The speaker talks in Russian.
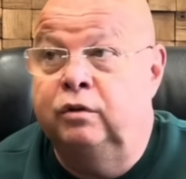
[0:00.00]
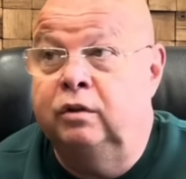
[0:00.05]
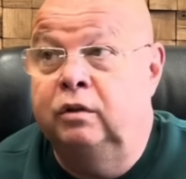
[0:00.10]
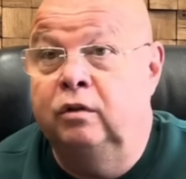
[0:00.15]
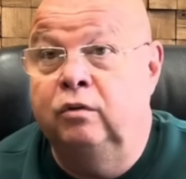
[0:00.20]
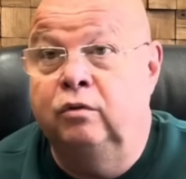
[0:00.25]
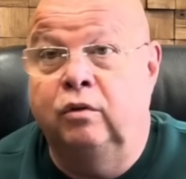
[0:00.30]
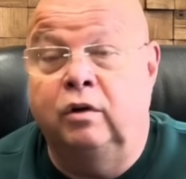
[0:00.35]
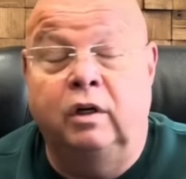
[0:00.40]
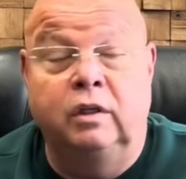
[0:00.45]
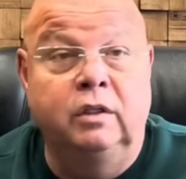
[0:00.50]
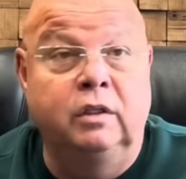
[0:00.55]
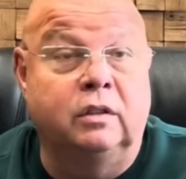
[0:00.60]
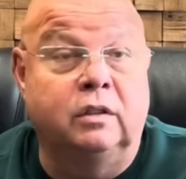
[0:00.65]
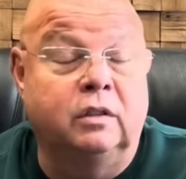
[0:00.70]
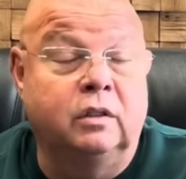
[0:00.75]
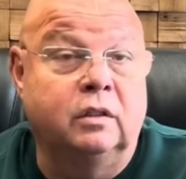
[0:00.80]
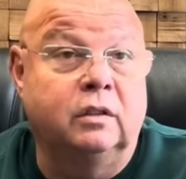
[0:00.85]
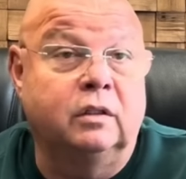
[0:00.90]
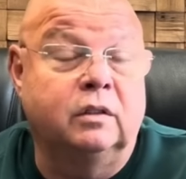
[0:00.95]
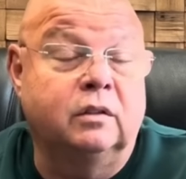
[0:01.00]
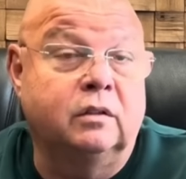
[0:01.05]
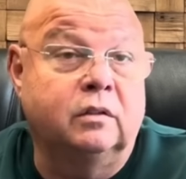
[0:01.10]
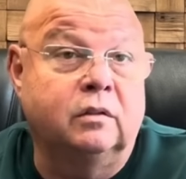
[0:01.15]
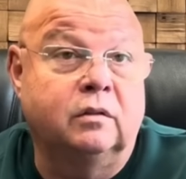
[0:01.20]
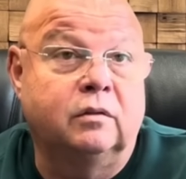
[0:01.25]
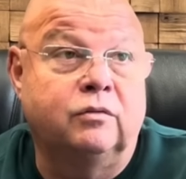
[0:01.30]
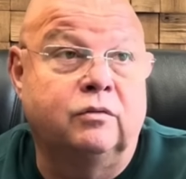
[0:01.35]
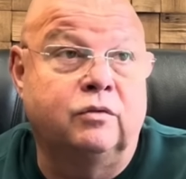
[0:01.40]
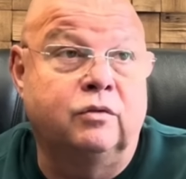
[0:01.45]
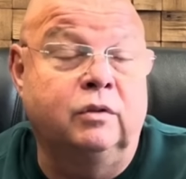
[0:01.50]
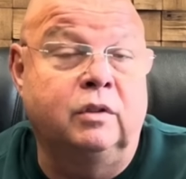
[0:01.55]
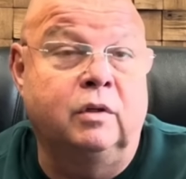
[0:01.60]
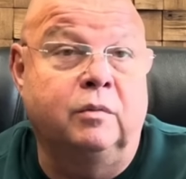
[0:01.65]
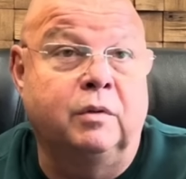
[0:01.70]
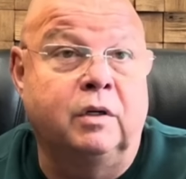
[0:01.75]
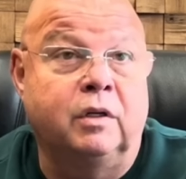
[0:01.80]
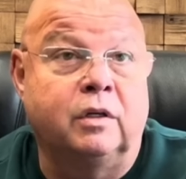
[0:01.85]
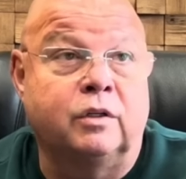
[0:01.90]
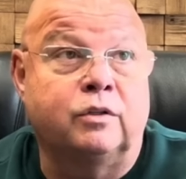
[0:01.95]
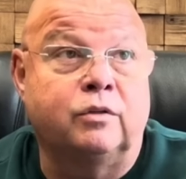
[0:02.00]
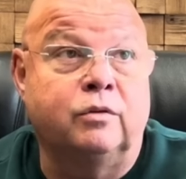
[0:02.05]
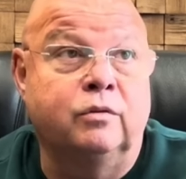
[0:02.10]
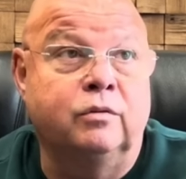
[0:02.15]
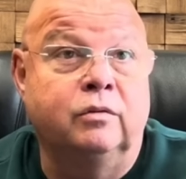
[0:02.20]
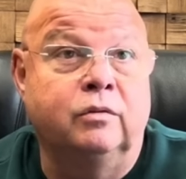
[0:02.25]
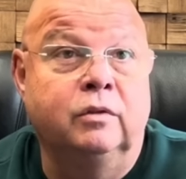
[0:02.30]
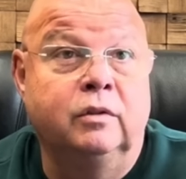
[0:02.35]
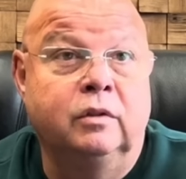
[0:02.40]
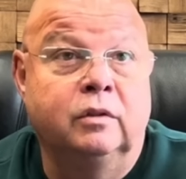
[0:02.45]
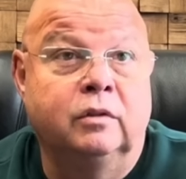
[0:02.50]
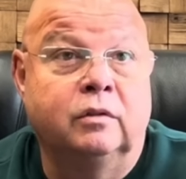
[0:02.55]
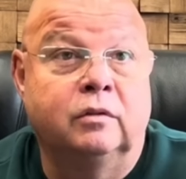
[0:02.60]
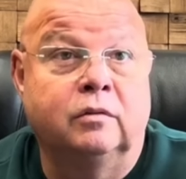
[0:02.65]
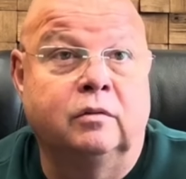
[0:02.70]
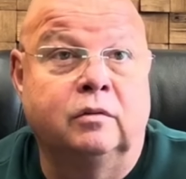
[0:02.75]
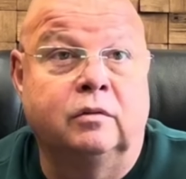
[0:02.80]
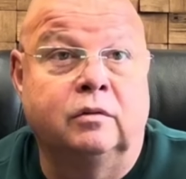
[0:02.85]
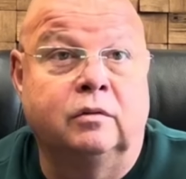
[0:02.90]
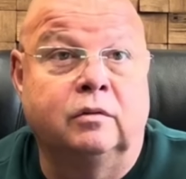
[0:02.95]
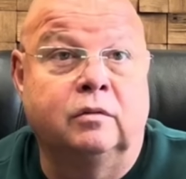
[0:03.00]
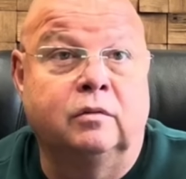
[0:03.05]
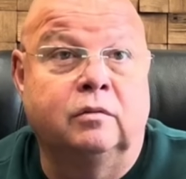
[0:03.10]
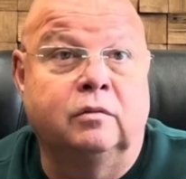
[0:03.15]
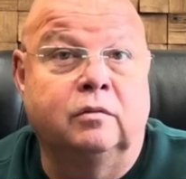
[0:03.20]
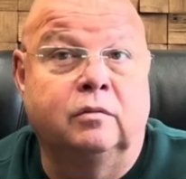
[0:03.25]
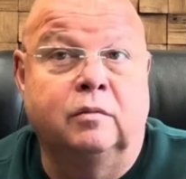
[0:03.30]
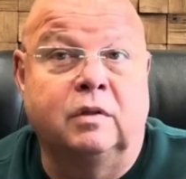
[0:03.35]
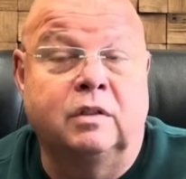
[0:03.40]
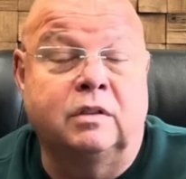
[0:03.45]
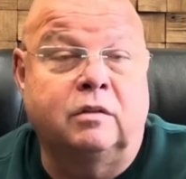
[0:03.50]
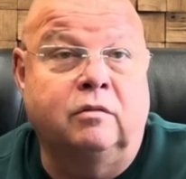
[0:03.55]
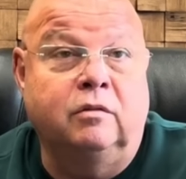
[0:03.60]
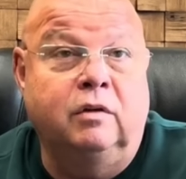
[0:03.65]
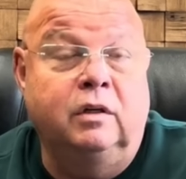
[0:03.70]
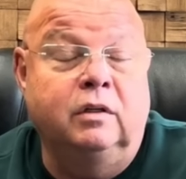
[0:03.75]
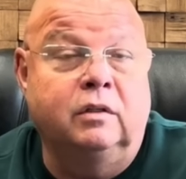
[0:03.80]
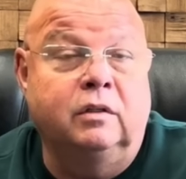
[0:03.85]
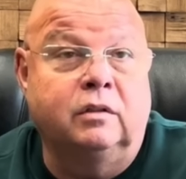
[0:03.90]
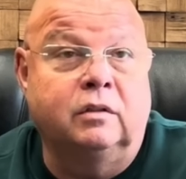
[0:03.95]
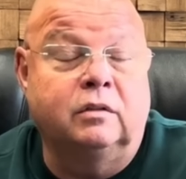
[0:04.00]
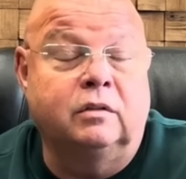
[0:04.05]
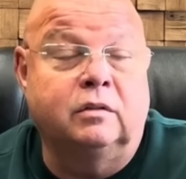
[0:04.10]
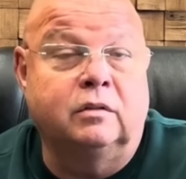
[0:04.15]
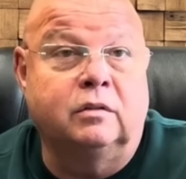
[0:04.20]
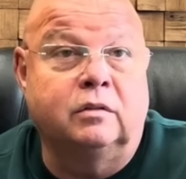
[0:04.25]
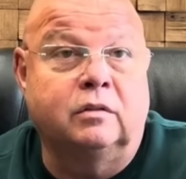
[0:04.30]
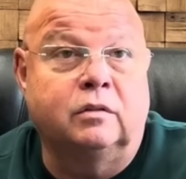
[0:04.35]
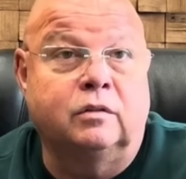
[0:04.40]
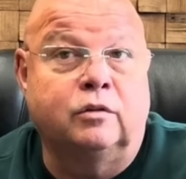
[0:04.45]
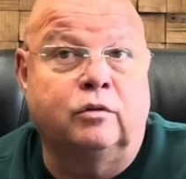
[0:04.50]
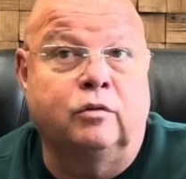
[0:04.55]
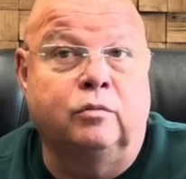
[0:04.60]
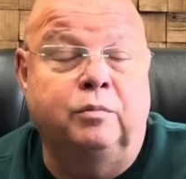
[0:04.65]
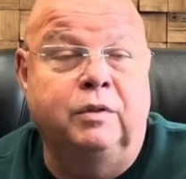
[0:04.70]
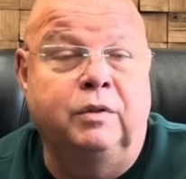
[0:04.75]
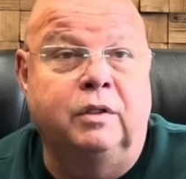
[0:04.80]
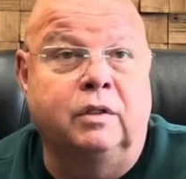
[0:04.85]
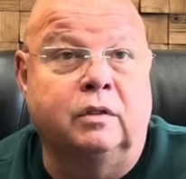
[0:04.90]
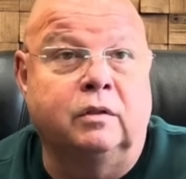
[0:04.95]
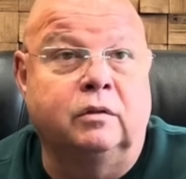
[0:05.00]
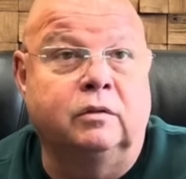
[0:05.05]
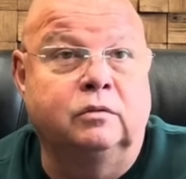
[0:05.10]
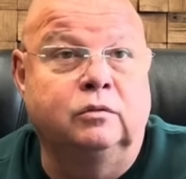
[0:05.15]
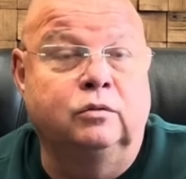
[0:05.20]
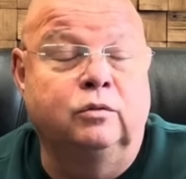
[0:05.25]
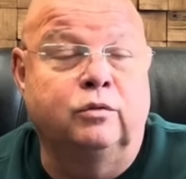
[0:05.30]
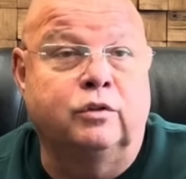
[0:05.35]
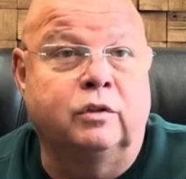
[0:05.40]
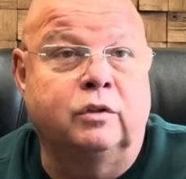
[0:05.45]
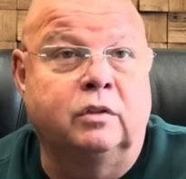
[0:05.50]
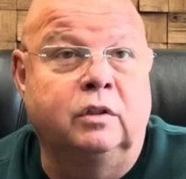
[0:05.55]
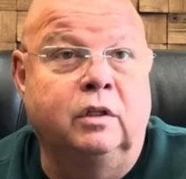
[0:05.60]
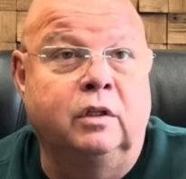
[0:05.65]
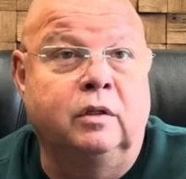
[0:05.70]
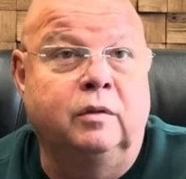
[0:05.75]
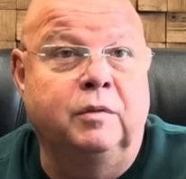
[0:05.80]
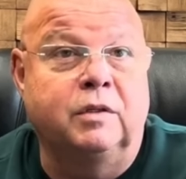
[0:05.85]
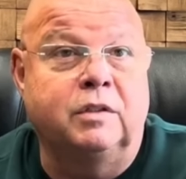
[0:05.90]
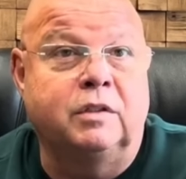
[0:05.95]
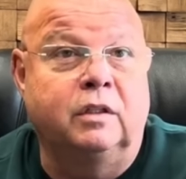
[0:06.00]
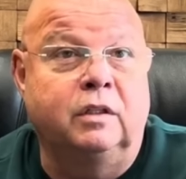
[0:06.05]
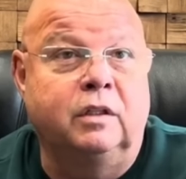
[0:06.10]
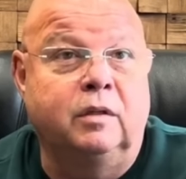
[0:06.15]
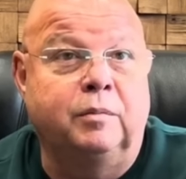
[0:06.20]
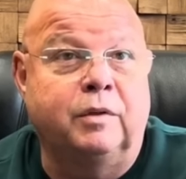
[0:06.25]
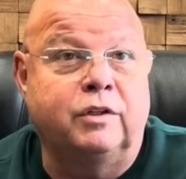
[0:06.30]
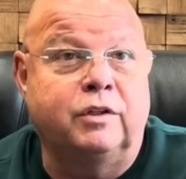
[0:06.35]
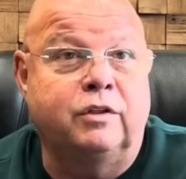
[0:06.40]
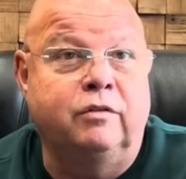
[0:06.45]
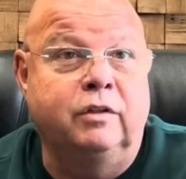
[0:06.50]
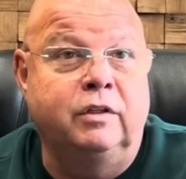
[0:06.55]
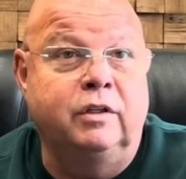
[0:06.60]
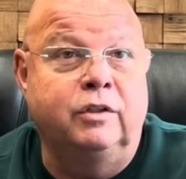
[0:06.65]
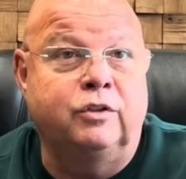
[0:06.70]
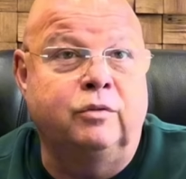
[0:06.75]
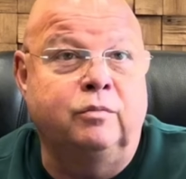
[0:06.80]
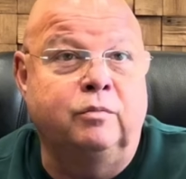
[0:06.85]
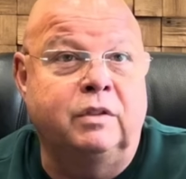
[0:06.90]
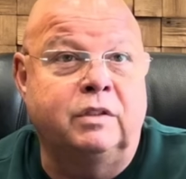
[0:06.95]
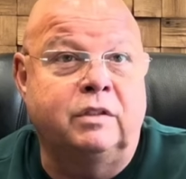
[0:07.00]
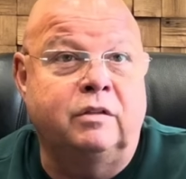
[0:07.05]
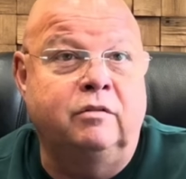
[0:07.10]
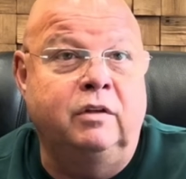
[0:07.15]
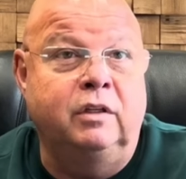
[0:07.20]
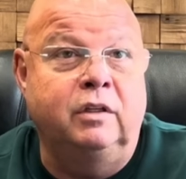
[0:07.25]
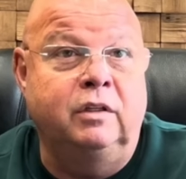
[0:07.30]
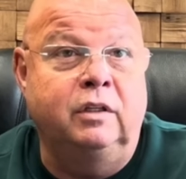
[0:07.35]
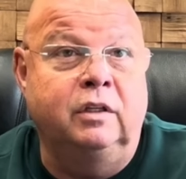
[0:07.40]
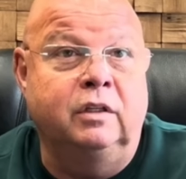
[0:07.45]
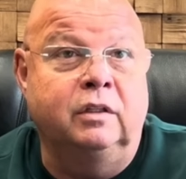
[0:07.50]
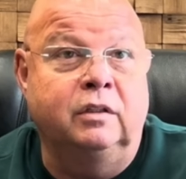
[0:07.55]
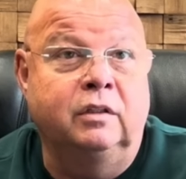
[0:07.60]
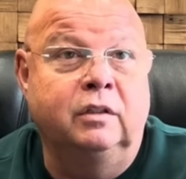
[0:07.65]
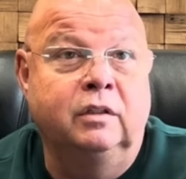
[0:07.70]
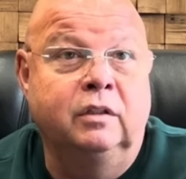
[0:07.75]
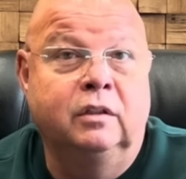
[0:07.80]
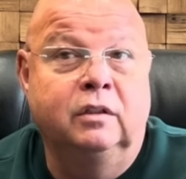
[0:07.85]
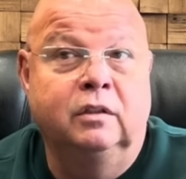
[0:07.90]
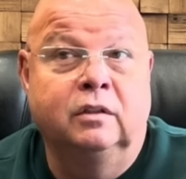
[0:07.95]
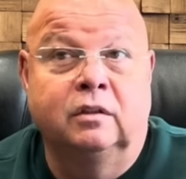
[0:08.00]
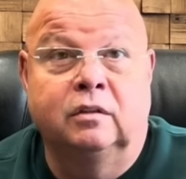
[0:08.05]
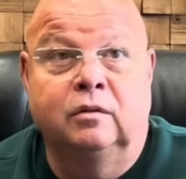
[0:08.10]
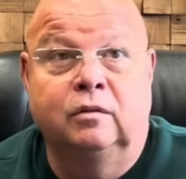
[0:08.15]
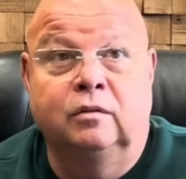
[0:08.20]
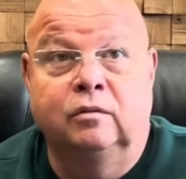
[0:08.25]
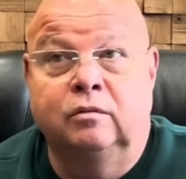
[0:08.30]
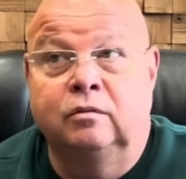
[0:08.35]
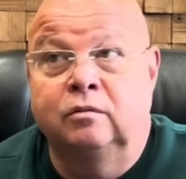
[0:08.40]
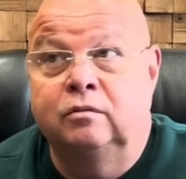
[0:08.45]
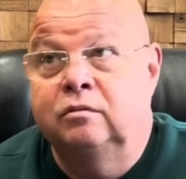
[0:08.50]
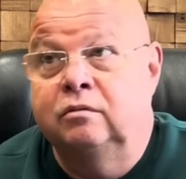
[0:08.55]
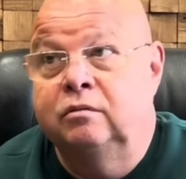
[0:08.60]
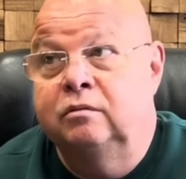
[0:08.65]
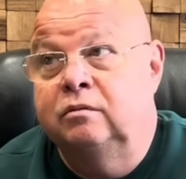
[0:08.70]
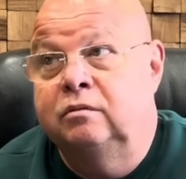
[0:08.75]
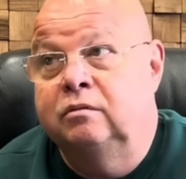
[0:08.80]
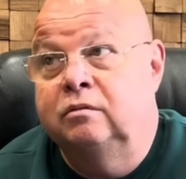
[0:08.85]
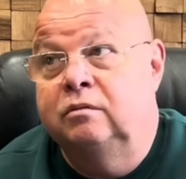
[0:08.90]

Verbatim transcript: тогда уходить-то? Все там хорошо. Э, Москва, э, что Питер лучше для места для проживания, чем Москва? Нет. Ну,